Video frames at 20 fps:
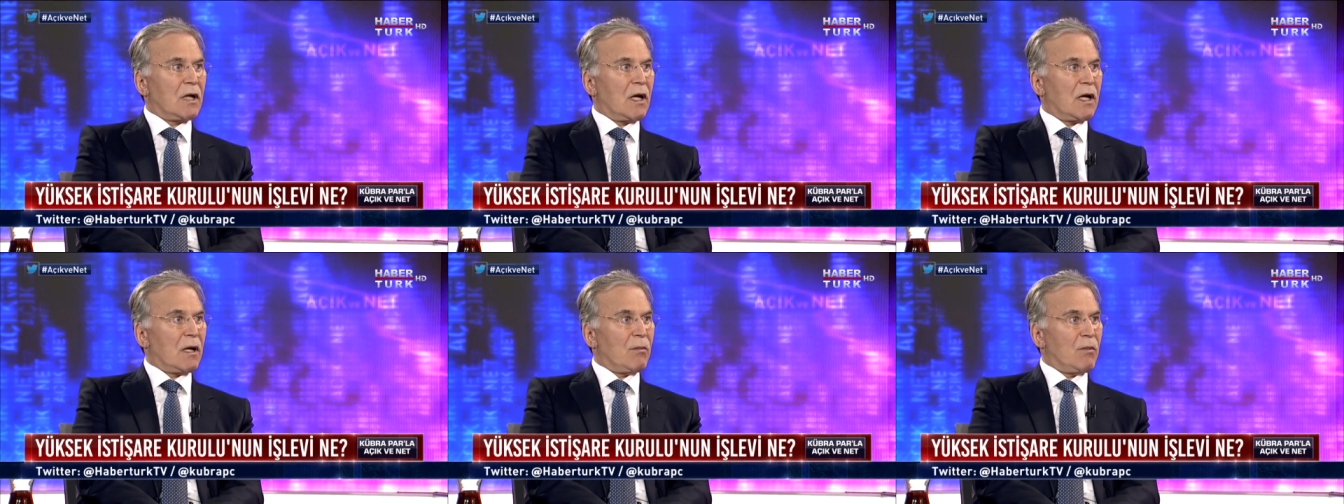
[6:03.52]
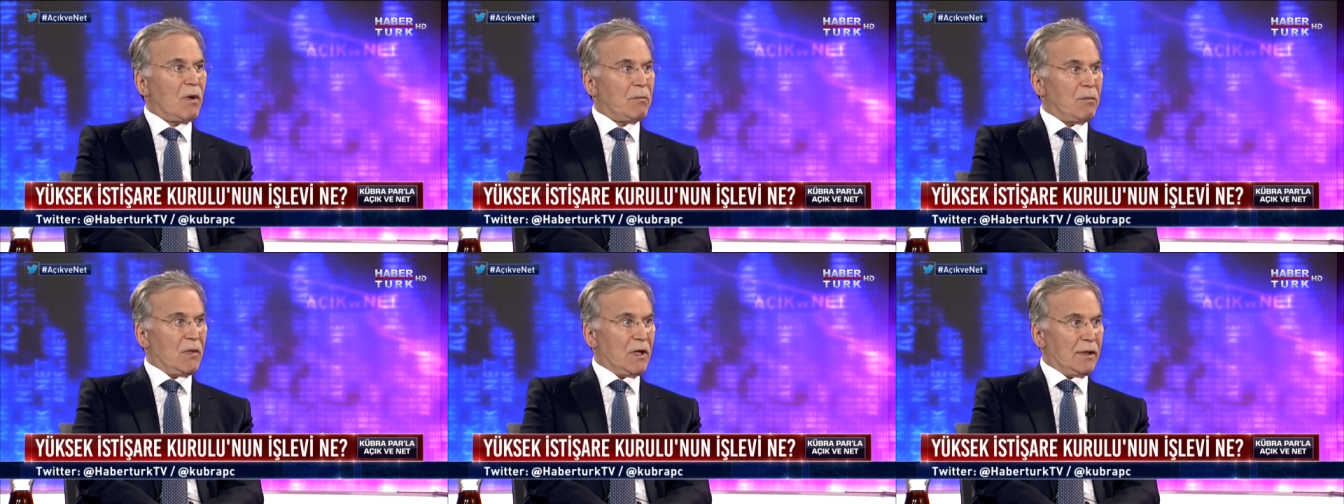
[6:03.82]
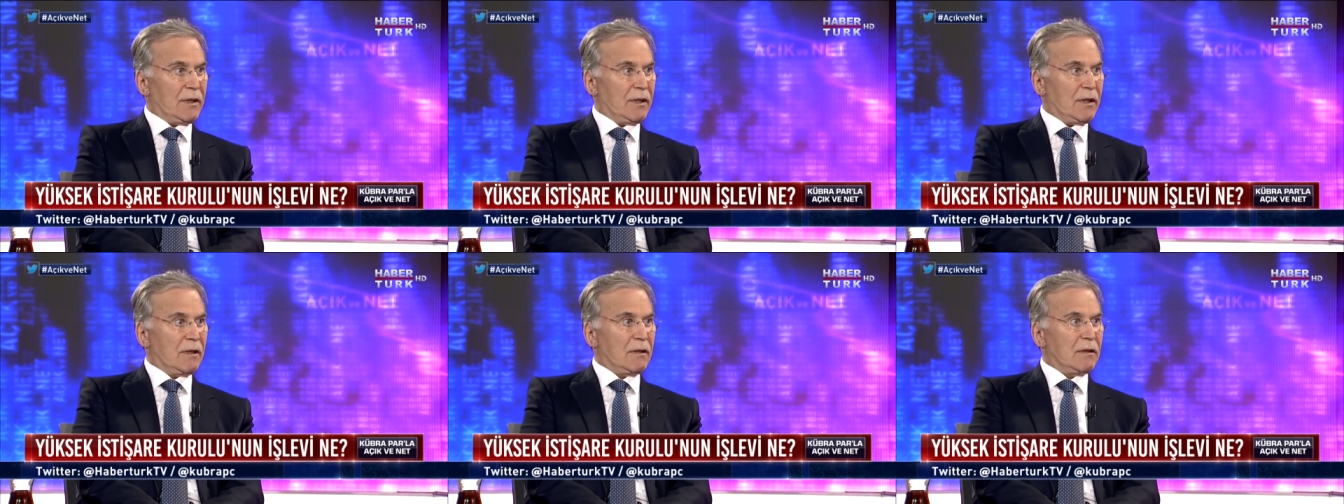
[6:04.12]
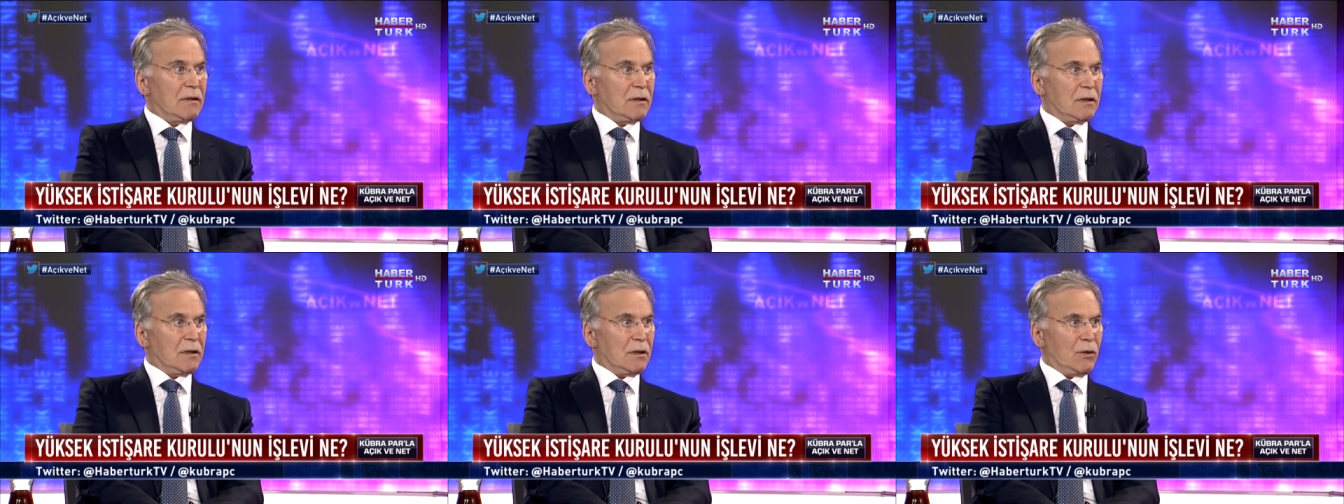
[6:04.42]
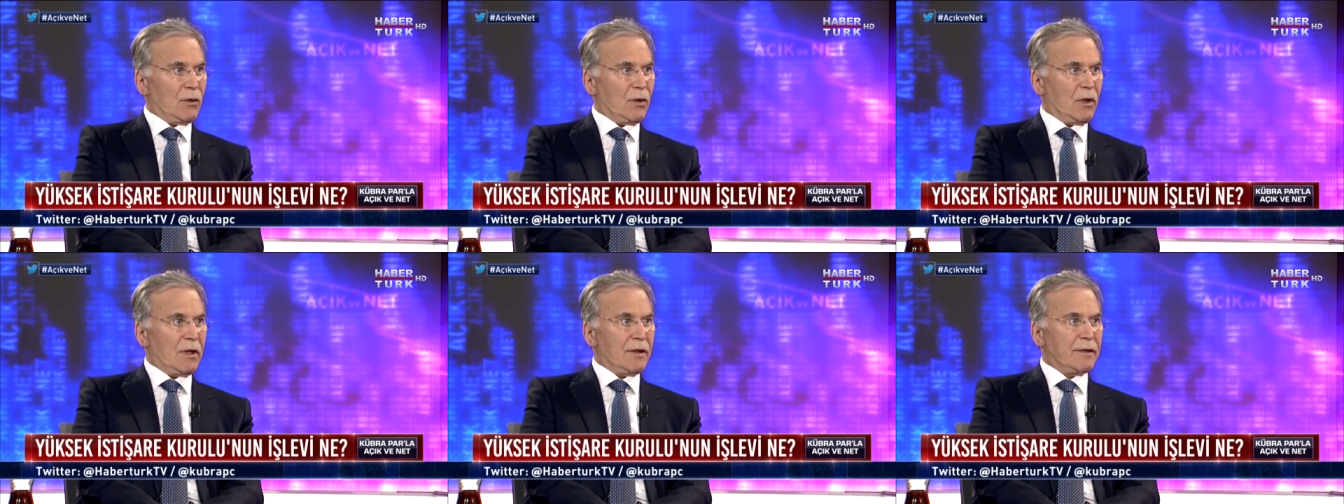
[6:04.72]
Kahraman Bey de
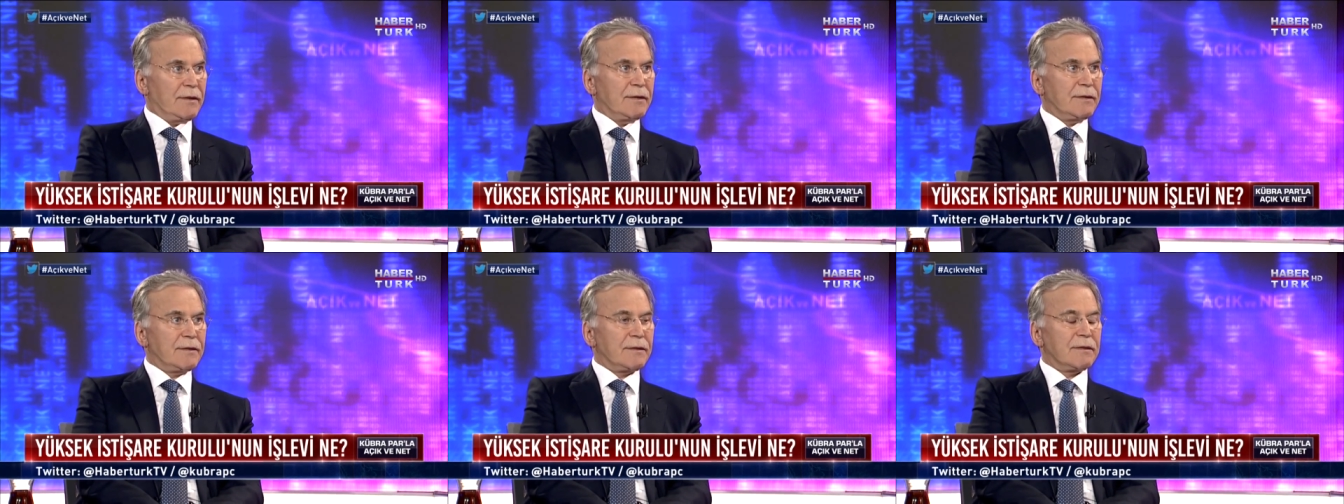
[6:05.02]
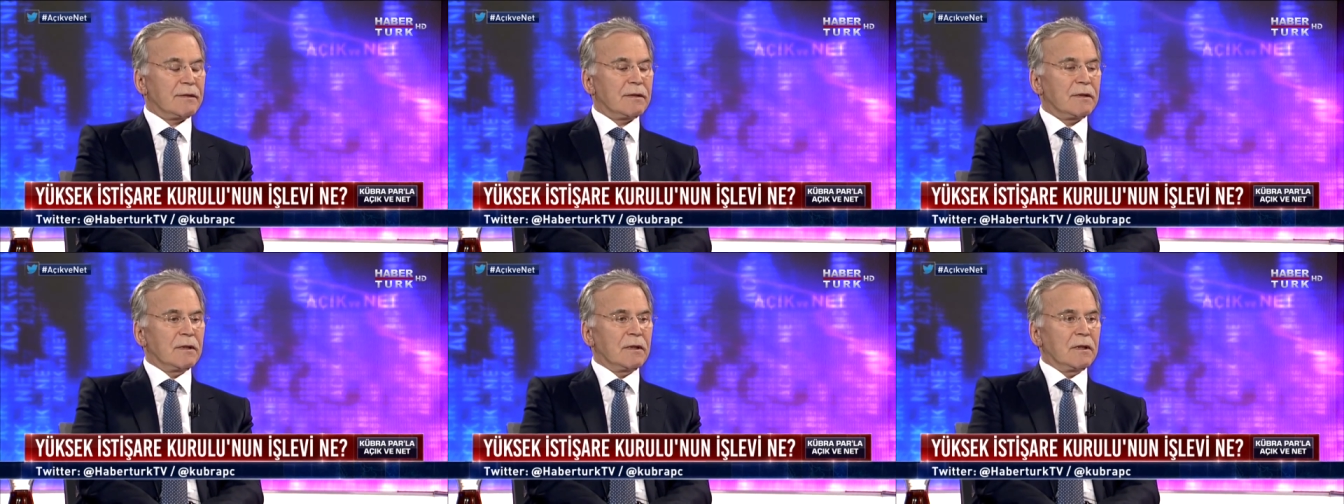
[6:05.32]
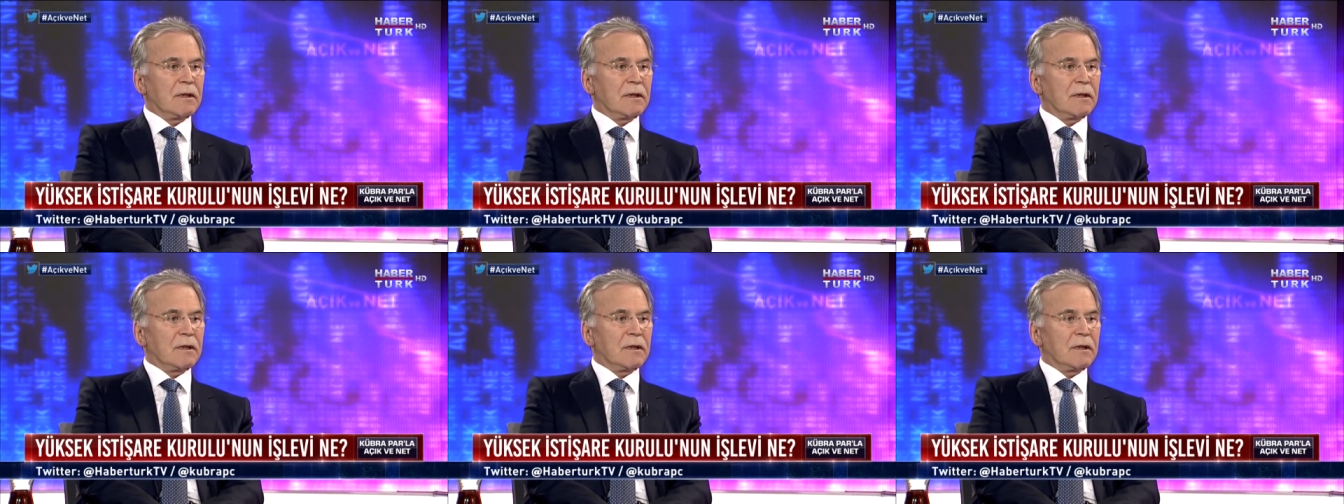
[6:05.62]
e, öyledir.